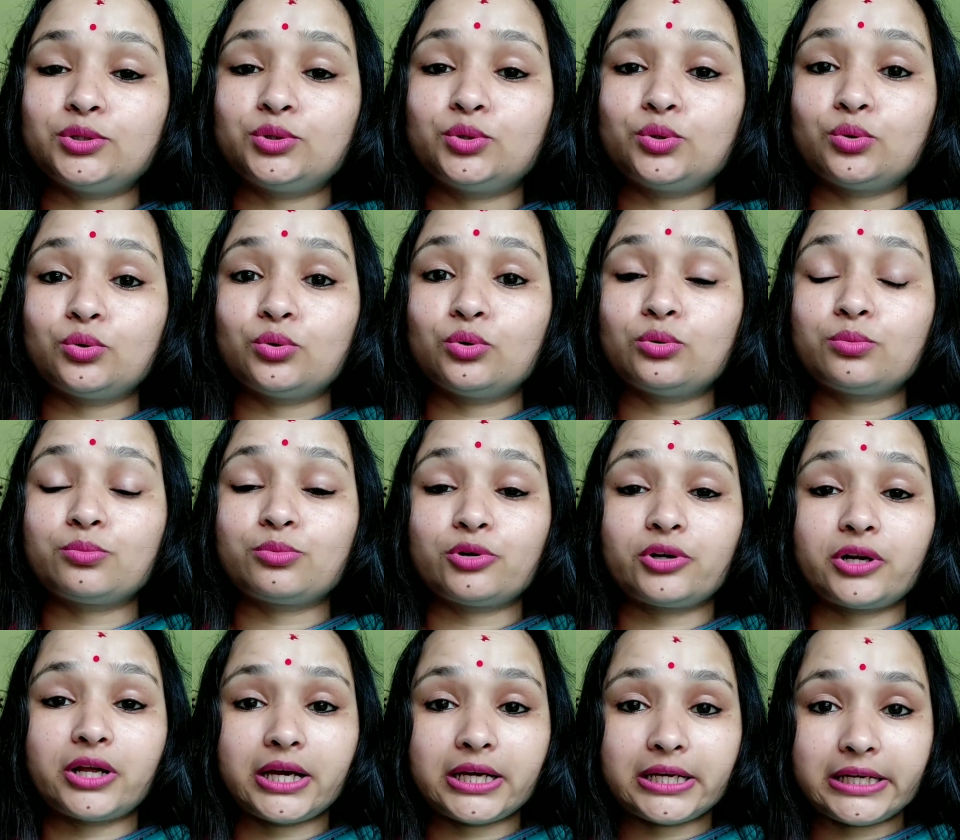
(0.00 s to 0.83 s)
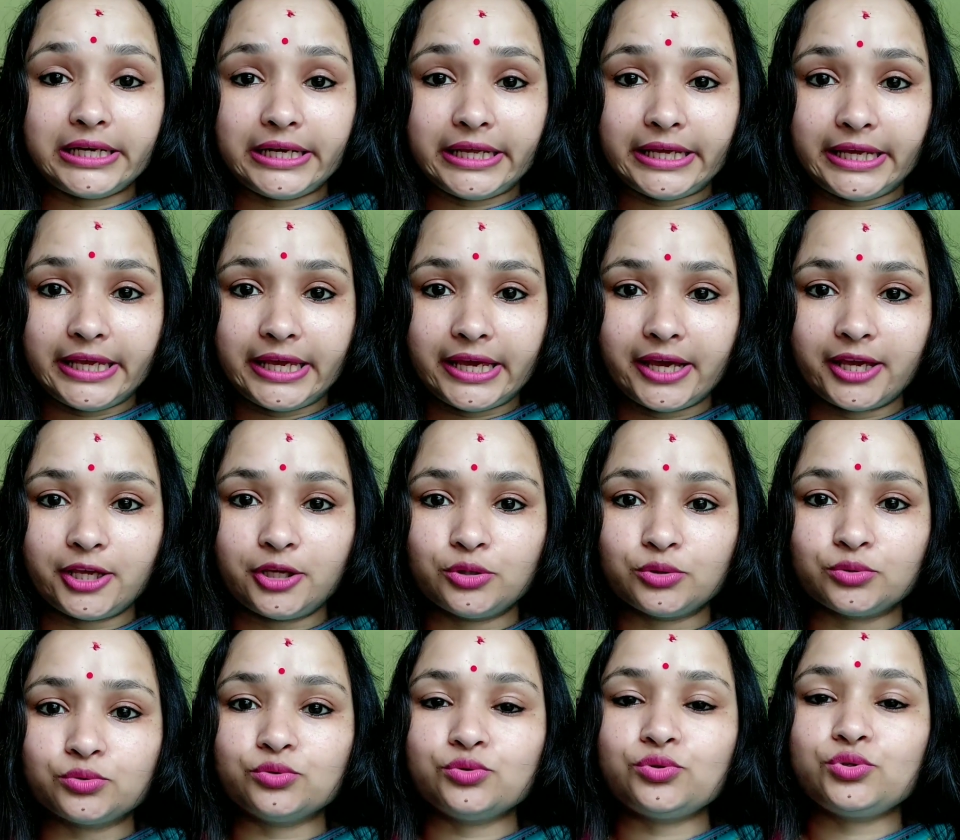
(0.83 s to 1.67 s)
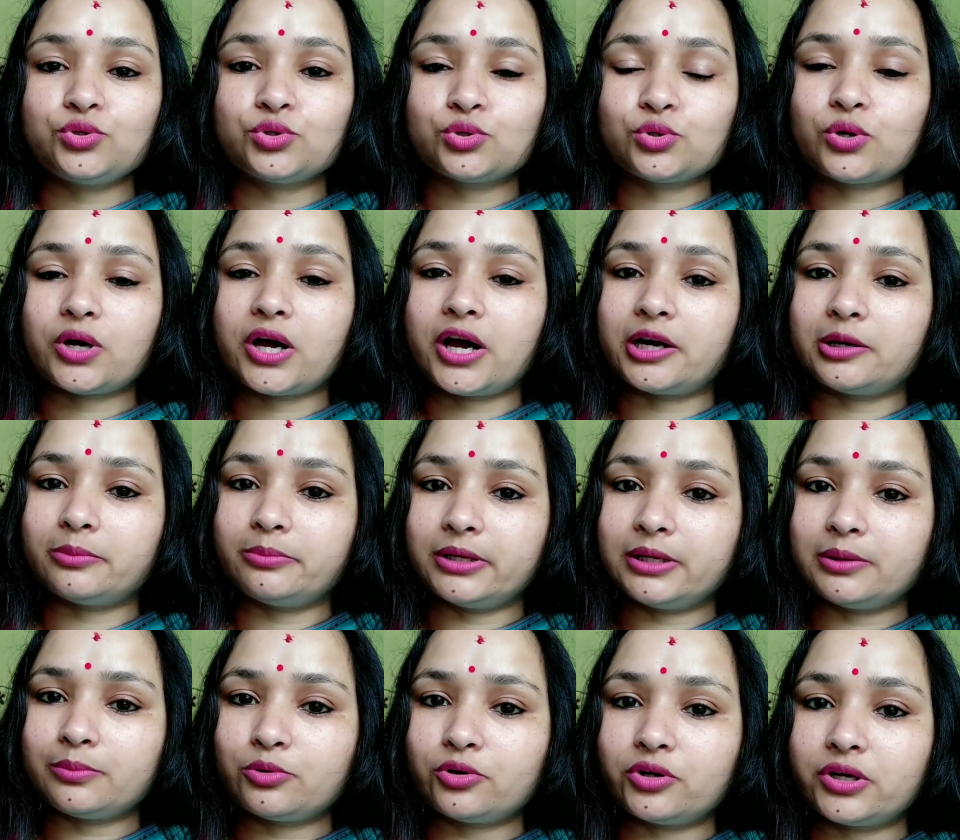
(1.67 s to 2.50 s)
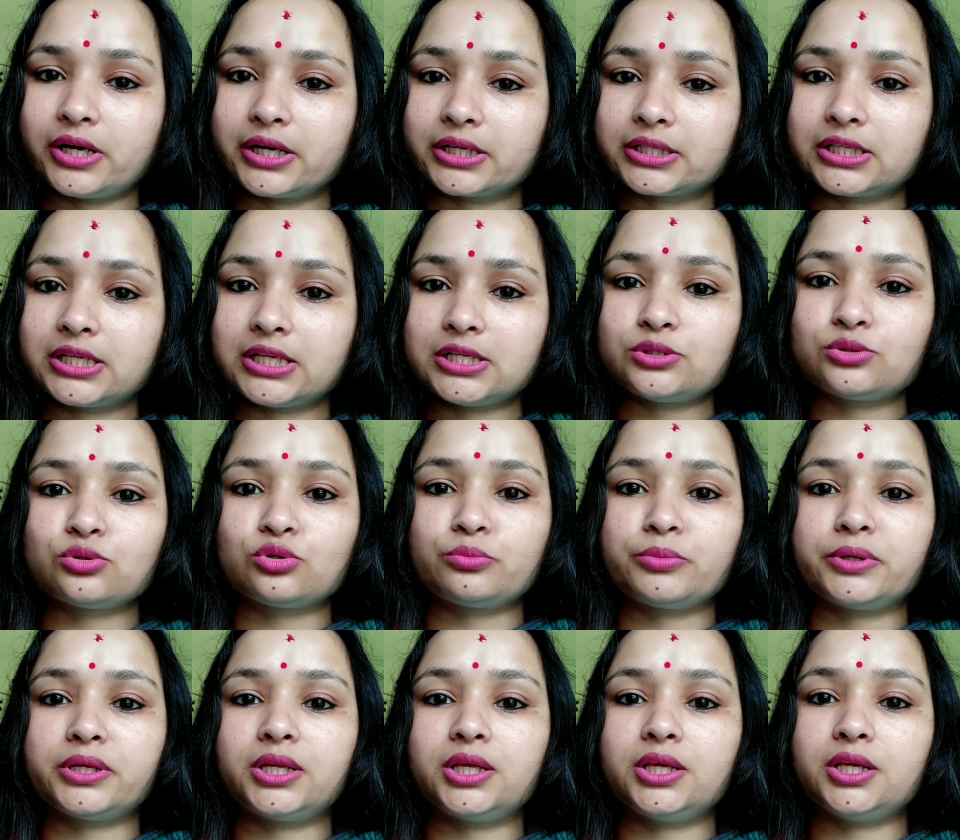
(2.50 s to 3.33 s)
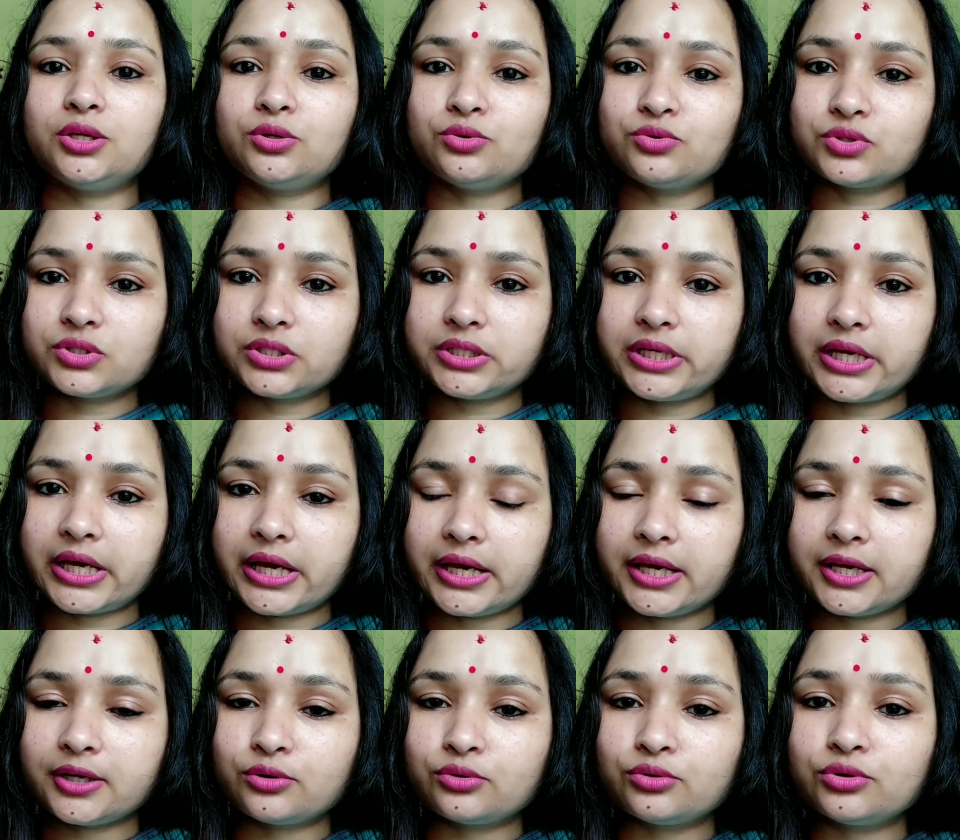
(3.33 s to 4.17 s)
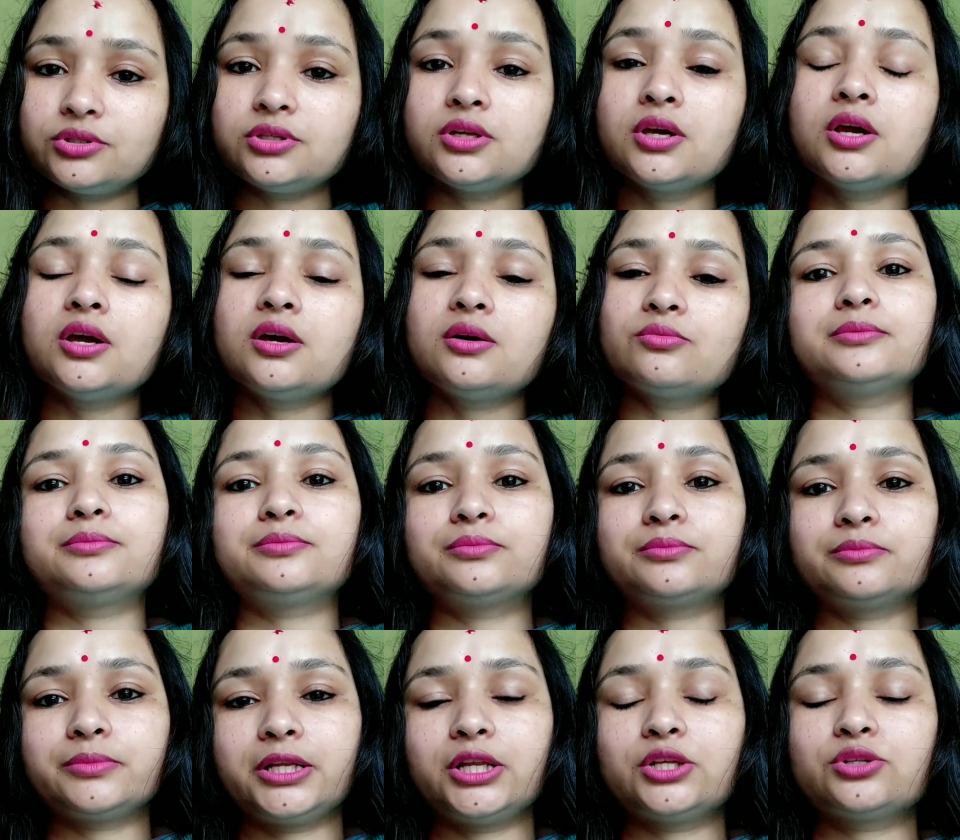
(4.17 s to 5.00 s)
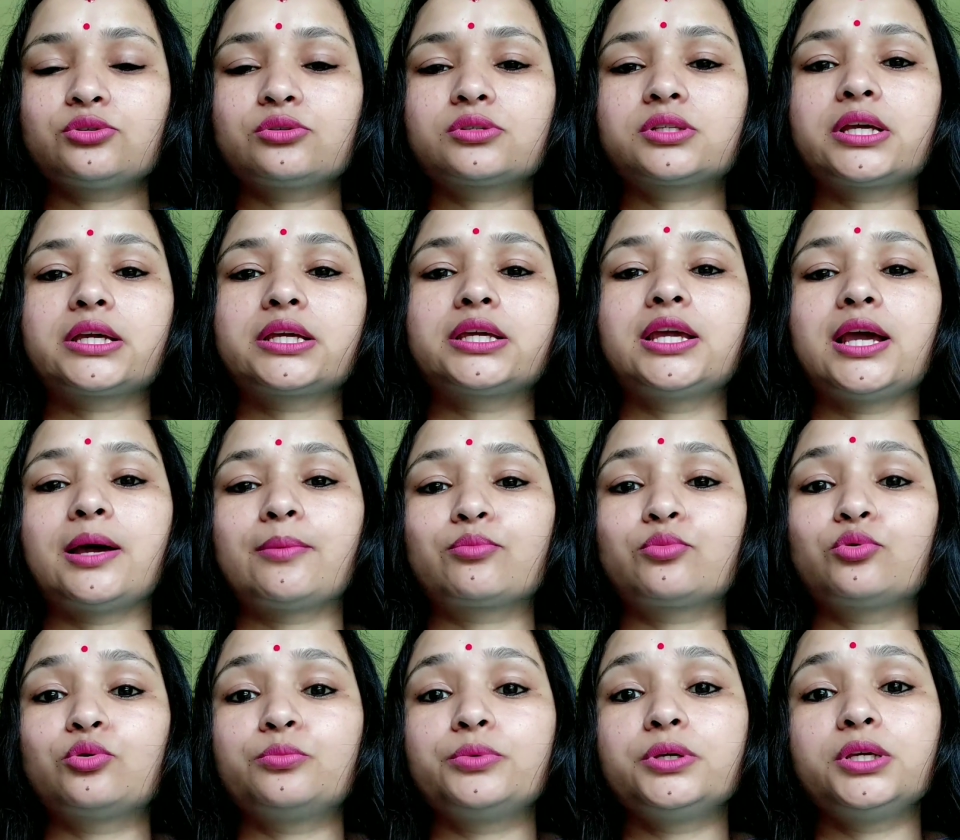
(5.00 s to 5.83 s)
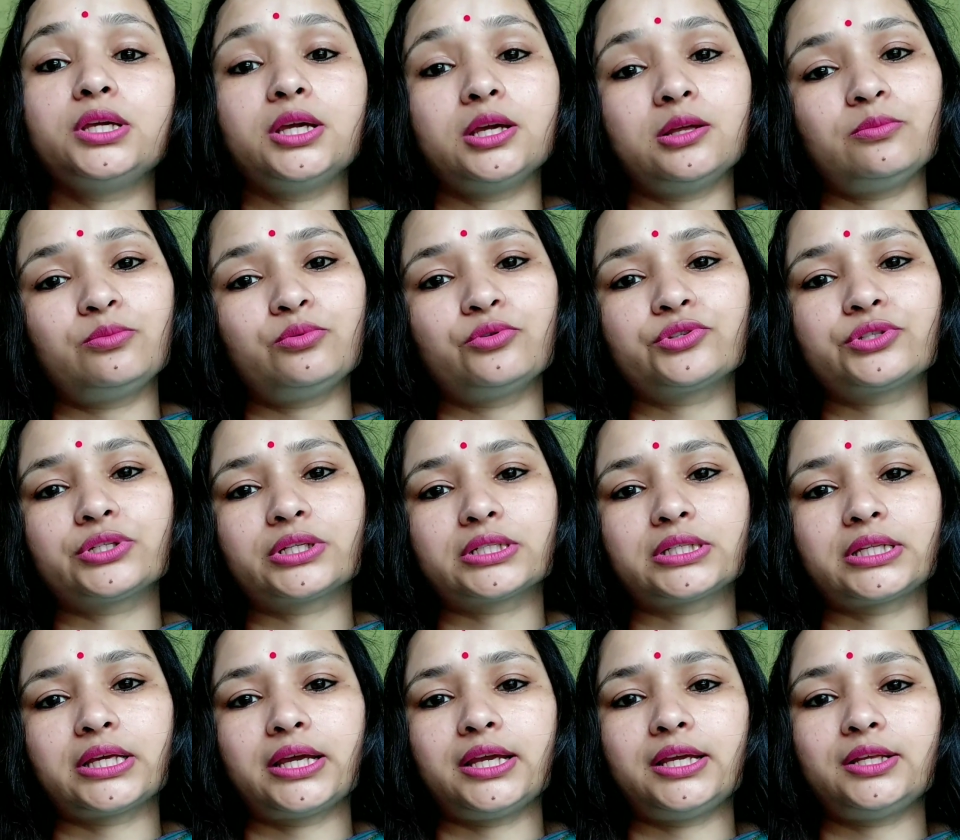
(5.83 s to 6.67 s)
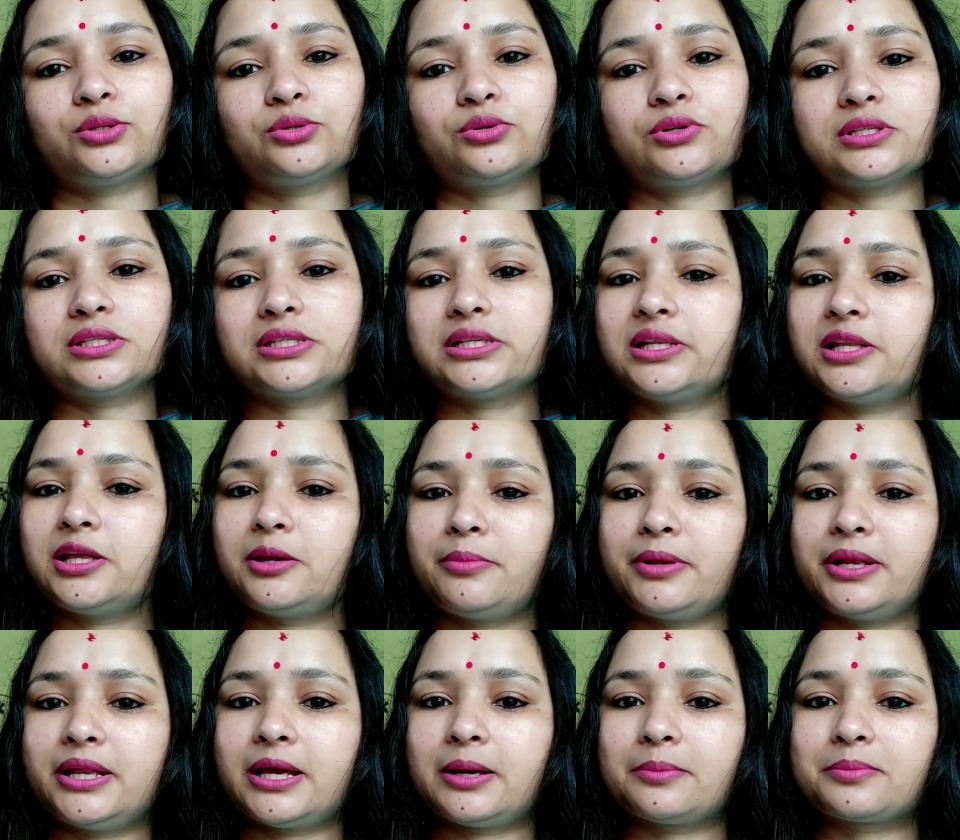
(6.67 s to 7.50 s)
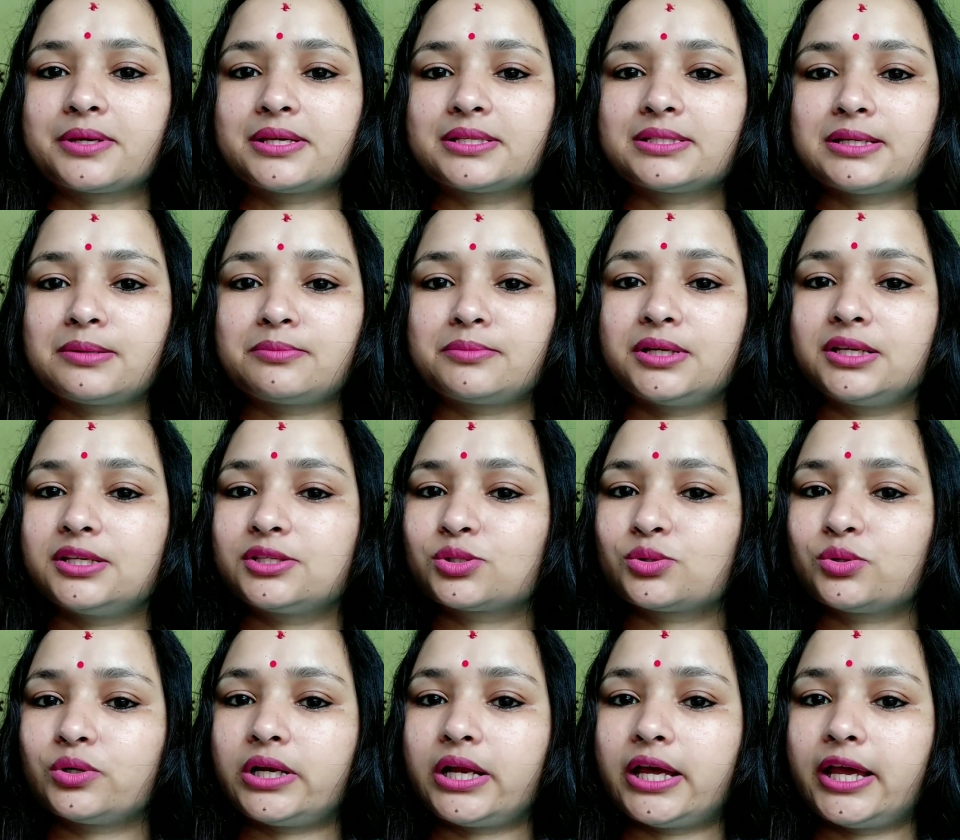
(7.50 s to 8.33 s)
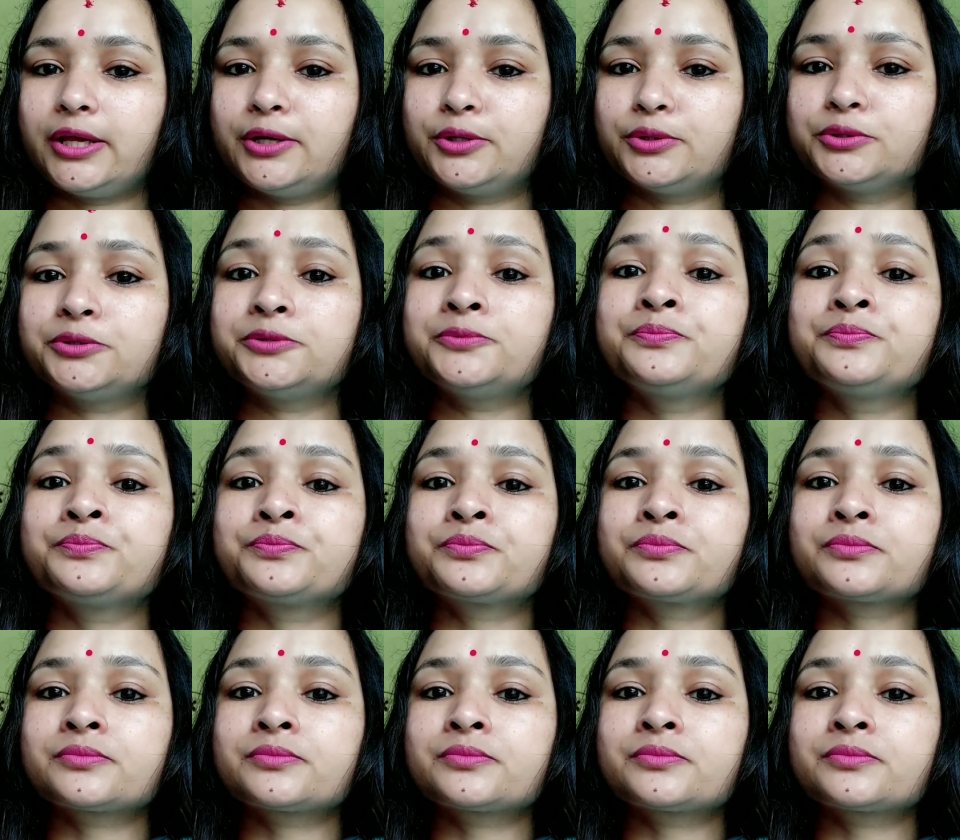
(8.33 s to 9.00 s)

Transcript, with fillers: दो प्रोडक्ट लेके आई हूँ जो हर्बल प्रोडक्ट है जो मैंने यूज़ किया है खुद मैंने सोचा कि आपको भी हेल्प हो सकता है तो इसीलिए मैंने आपके सामने इसको लाई हो